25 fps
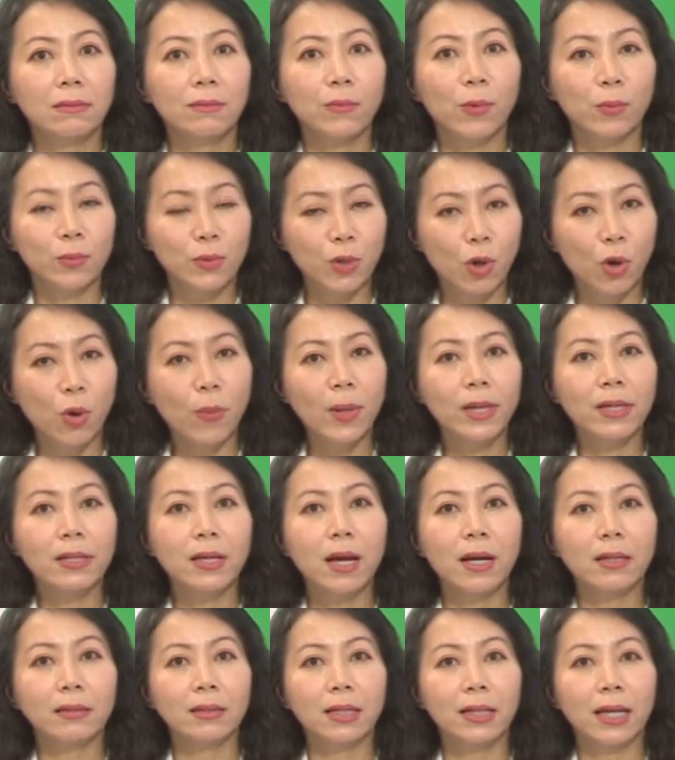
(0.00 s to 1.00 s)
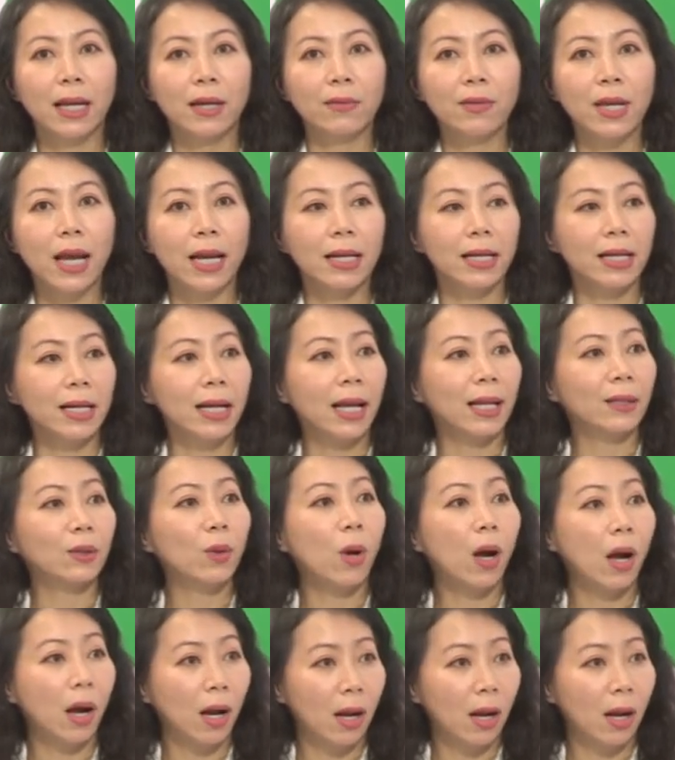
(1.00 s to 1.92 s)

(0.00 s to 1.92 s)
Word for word: một số bệnh nhân thì kéo dài đến cả tuần